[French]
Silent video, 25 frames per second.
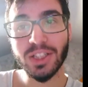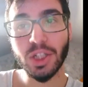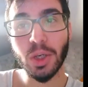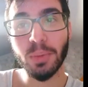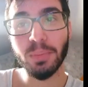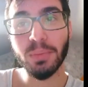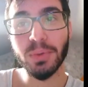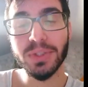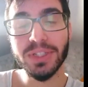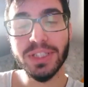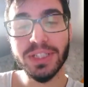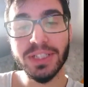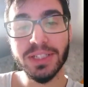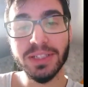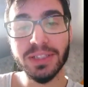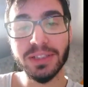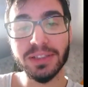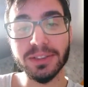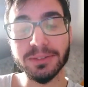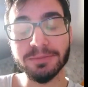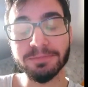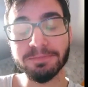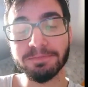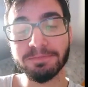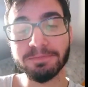Comme le dit
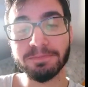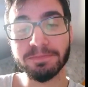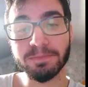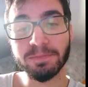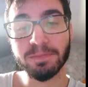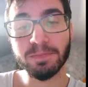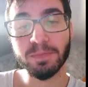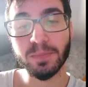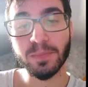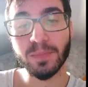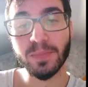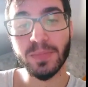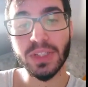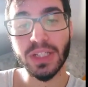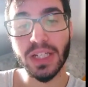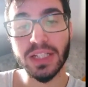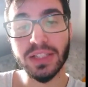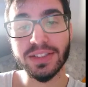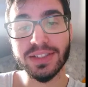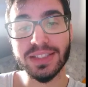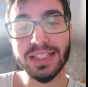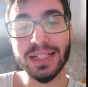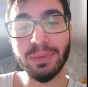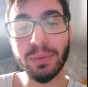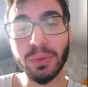euh,
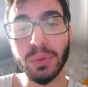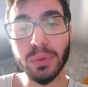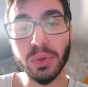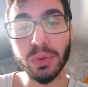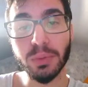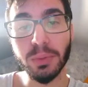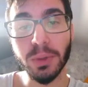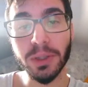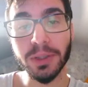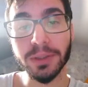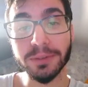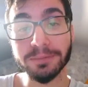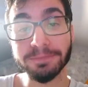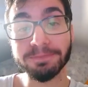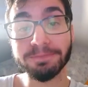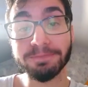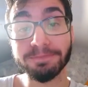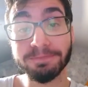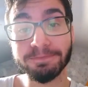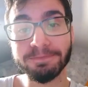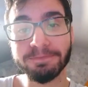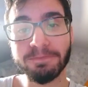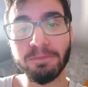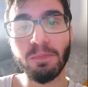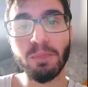un célèbre youtubeur,
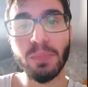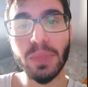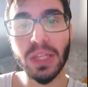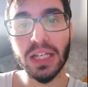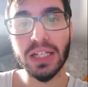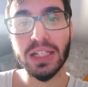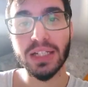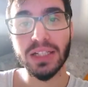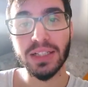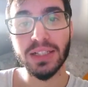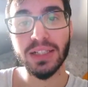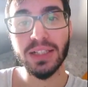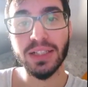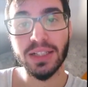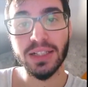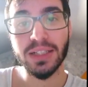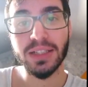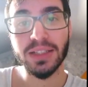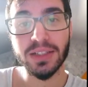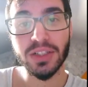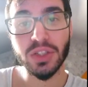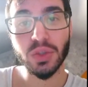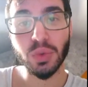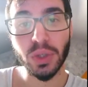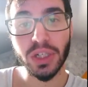
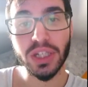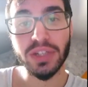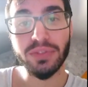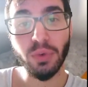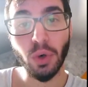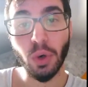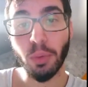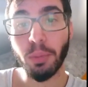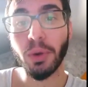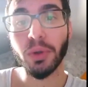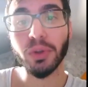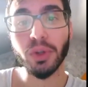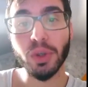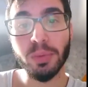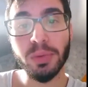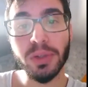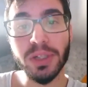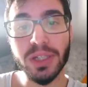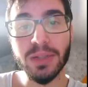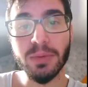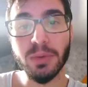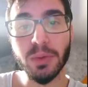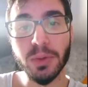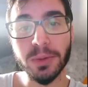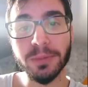je crois qu'il faut reprendre
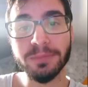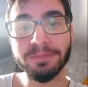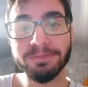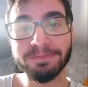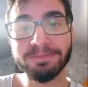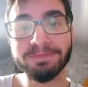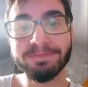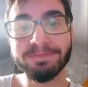depuis le début.